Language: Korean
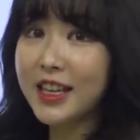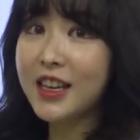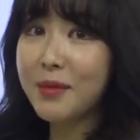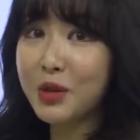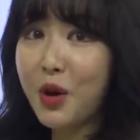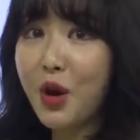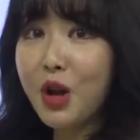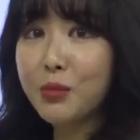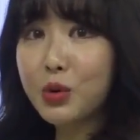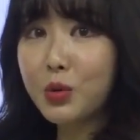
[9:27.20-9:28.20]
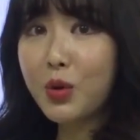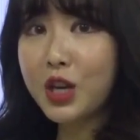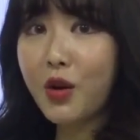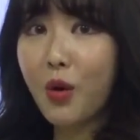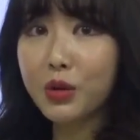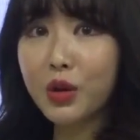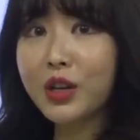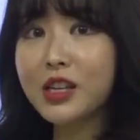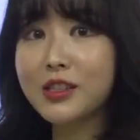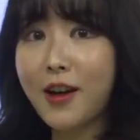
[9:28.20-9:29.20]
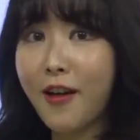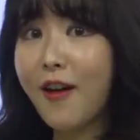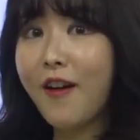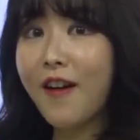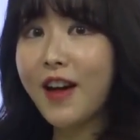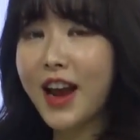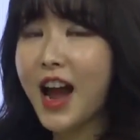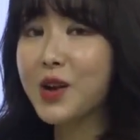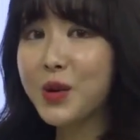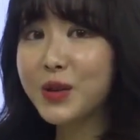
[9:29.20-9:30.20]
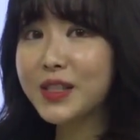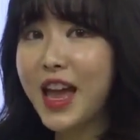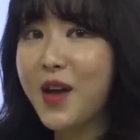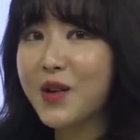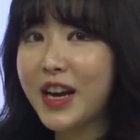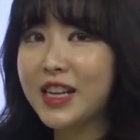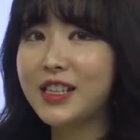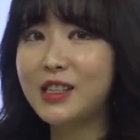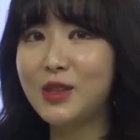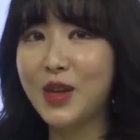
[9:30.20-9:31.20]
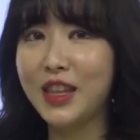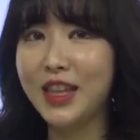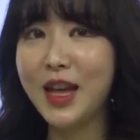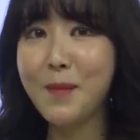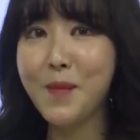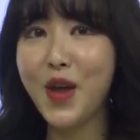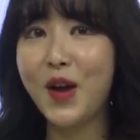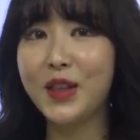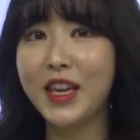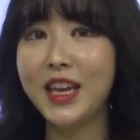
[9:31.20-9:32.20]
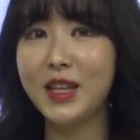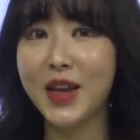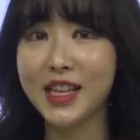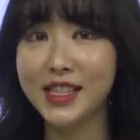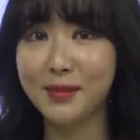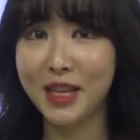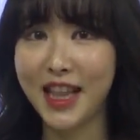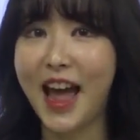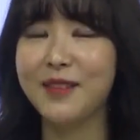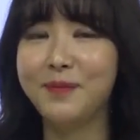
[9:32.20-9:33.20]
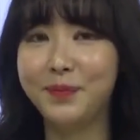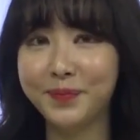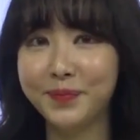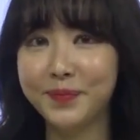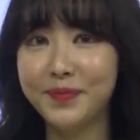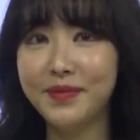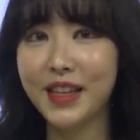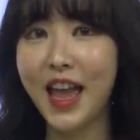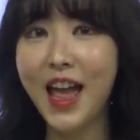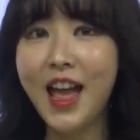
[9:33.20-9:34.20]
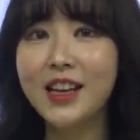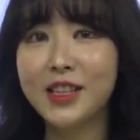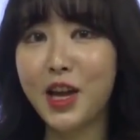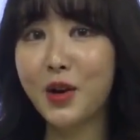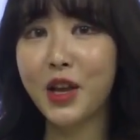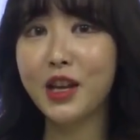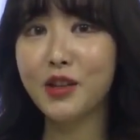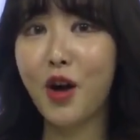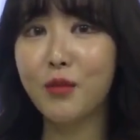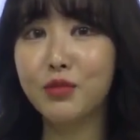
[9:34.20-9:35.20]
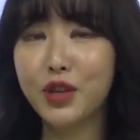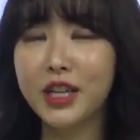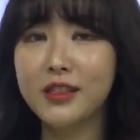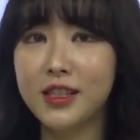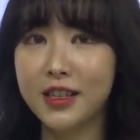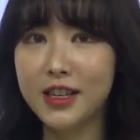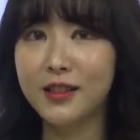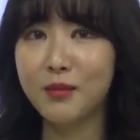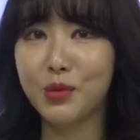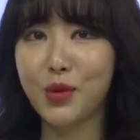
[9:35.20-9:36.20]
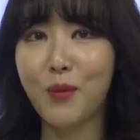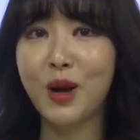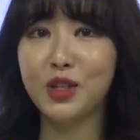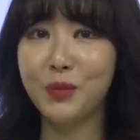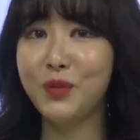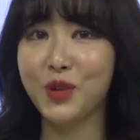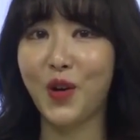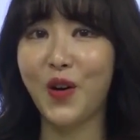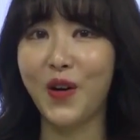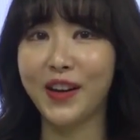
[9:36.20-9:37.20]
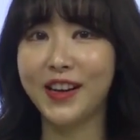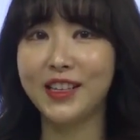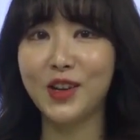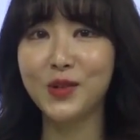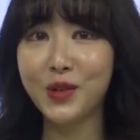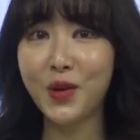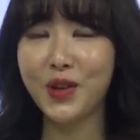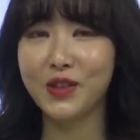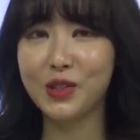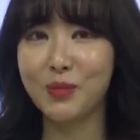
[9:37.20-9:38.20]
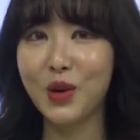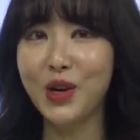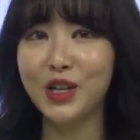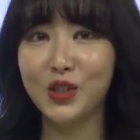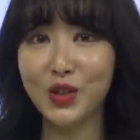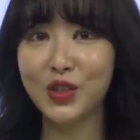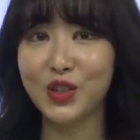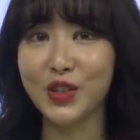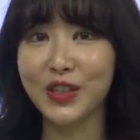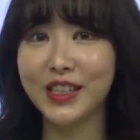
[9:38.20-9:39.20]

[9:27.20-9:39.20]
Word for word: 느낌으로 보통 이거 어떻게 써요? 라고 사용을 하실 수 있는 표현이 되겠습니다. 자 이렇게 해서 무인칭은 뭐 정말 쉽죠. 그래서 응용 연습도 쑥쑥